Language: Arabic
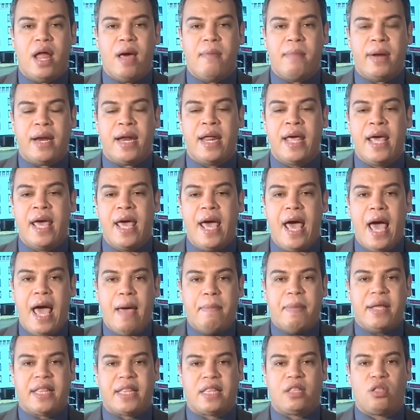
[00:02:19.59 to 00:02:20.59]
الأمر
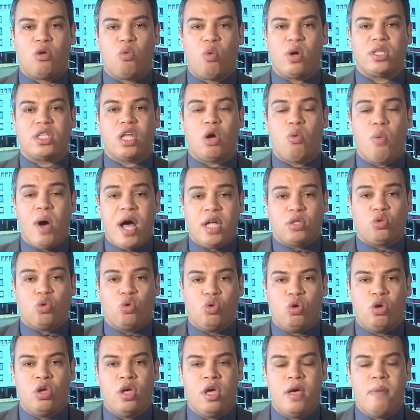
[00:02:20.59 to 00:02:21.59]
عبث وتواطؤ